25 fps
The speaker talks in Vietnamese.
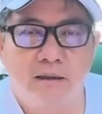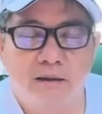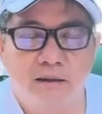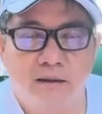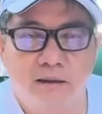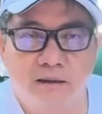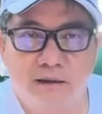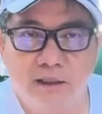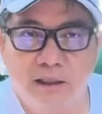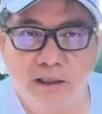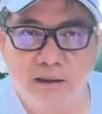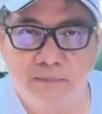
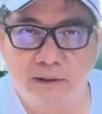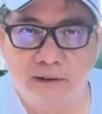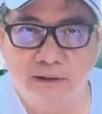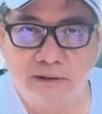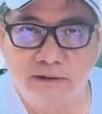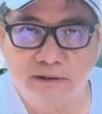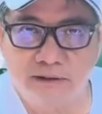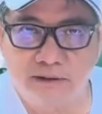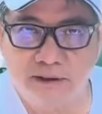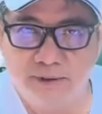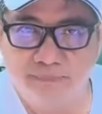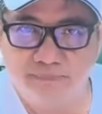Còn nếu mà
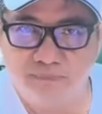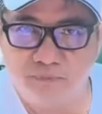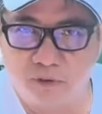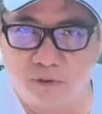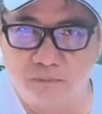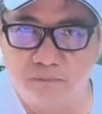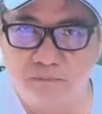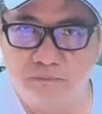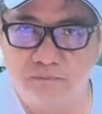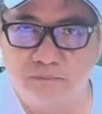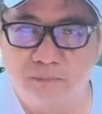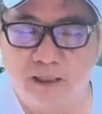tiếp
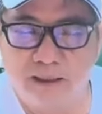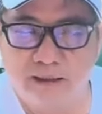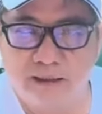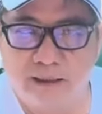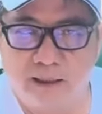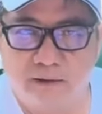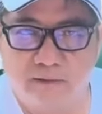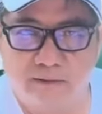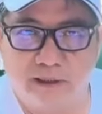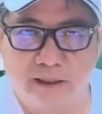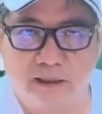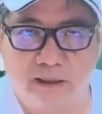tục bắt
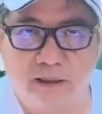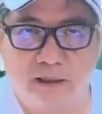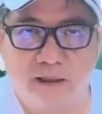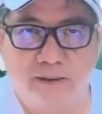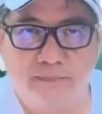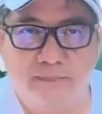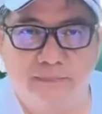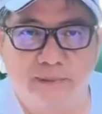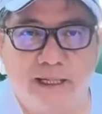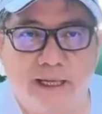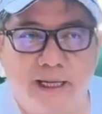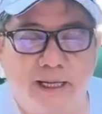đầu ngày
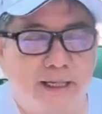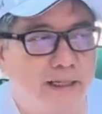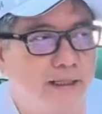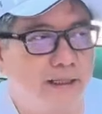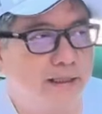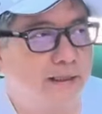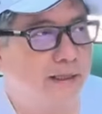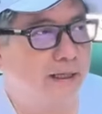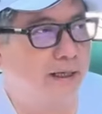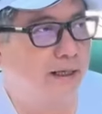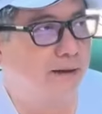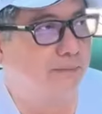hôm nay,
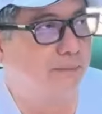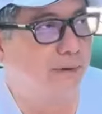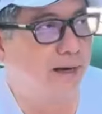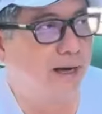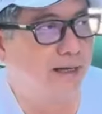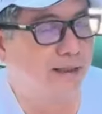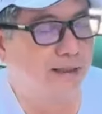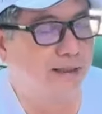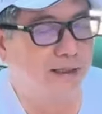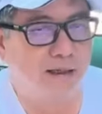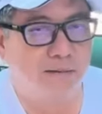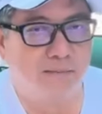ngày
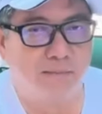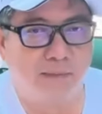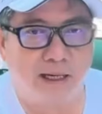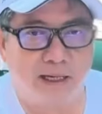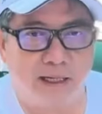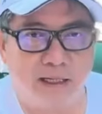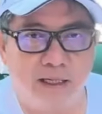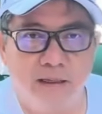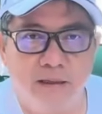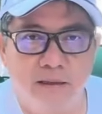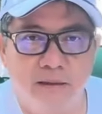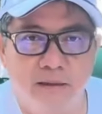ba tháng
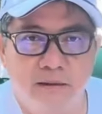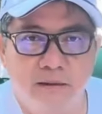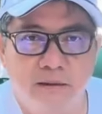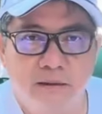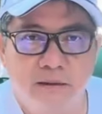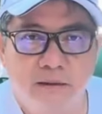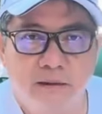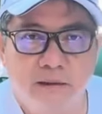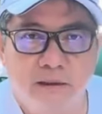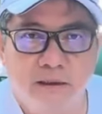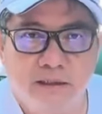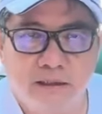bảy,
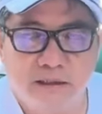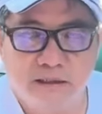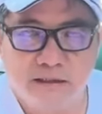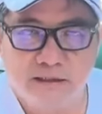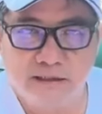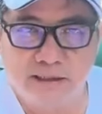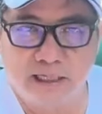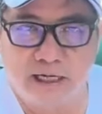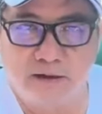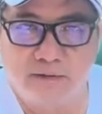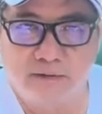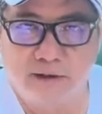
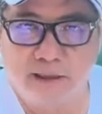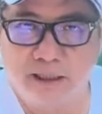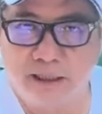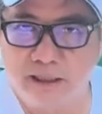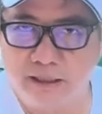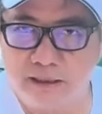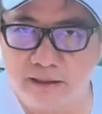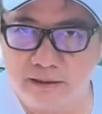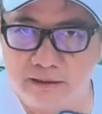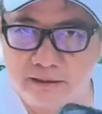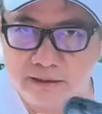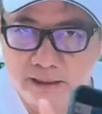sau
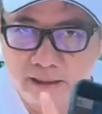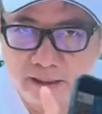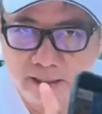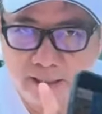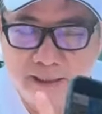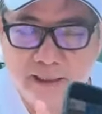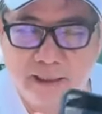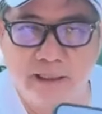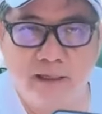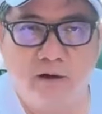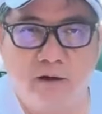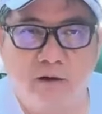này sẽ
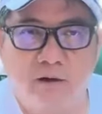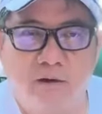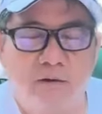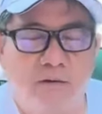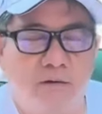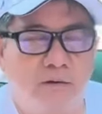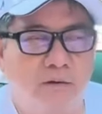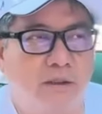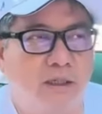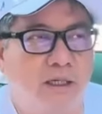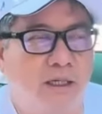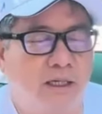lấy cái
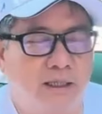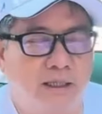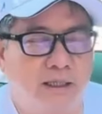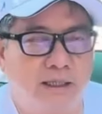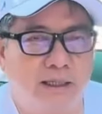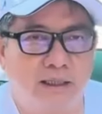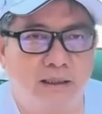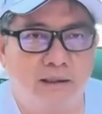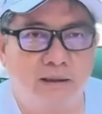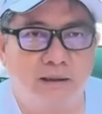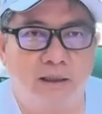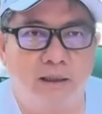dấu
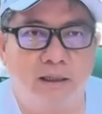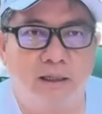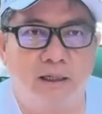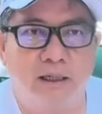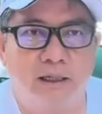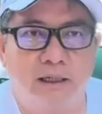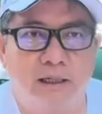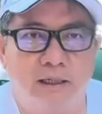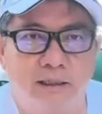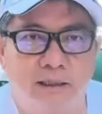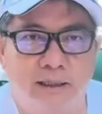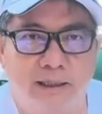gạch,
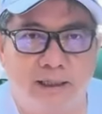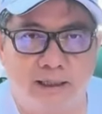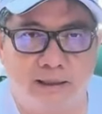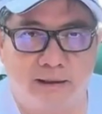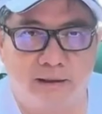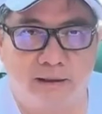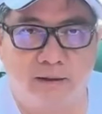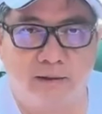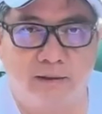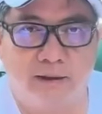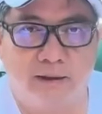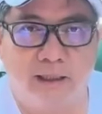cái
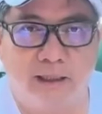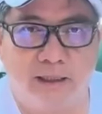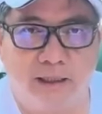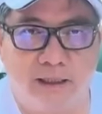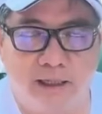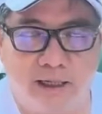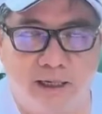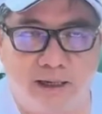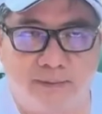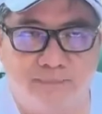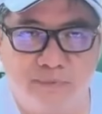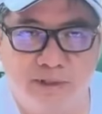gạch nói này
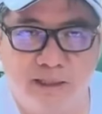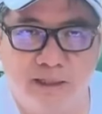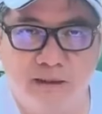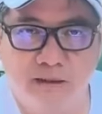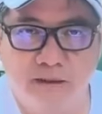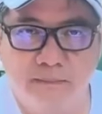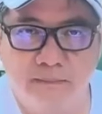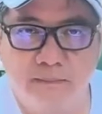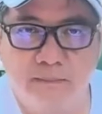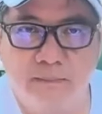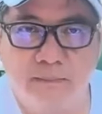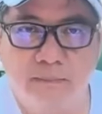để làm
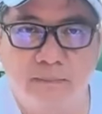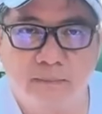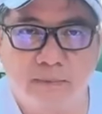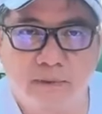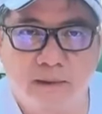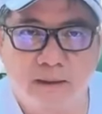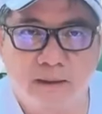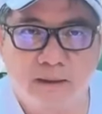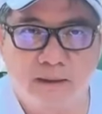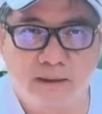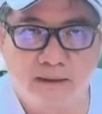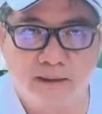chứng.
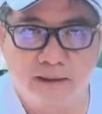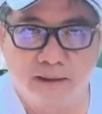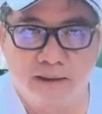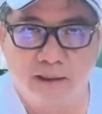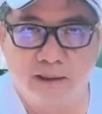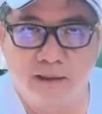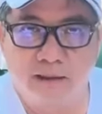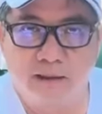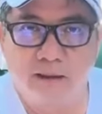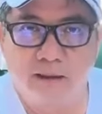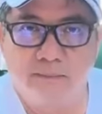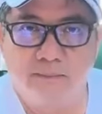Và
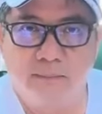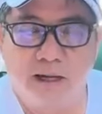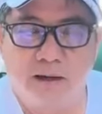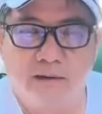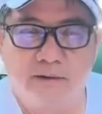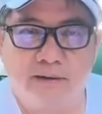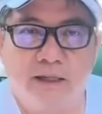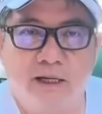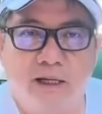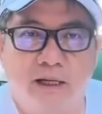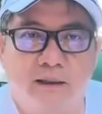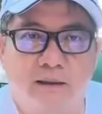đừng có bao
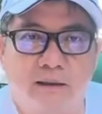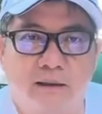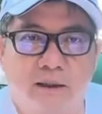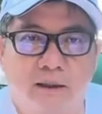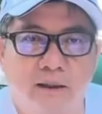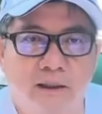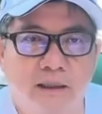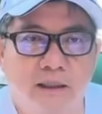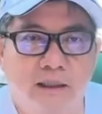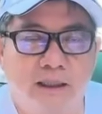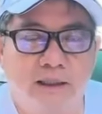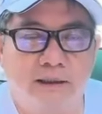giờ
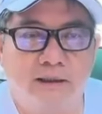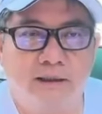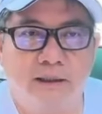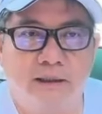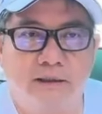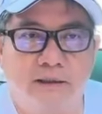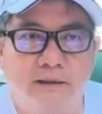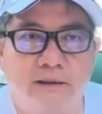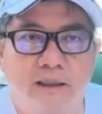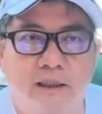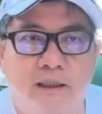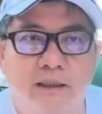nói là
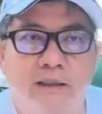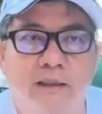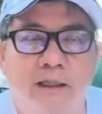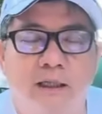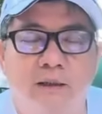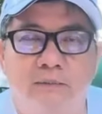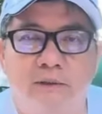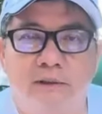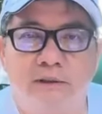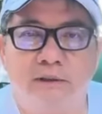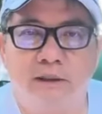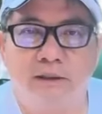thiên tử
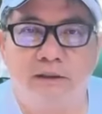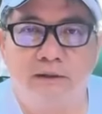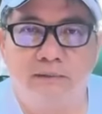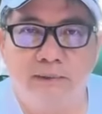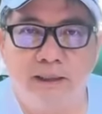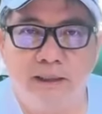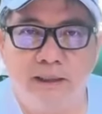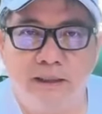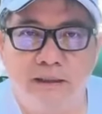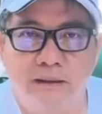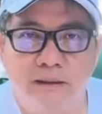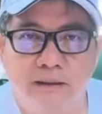không có từ
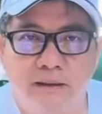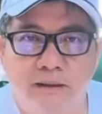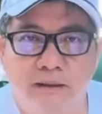bi.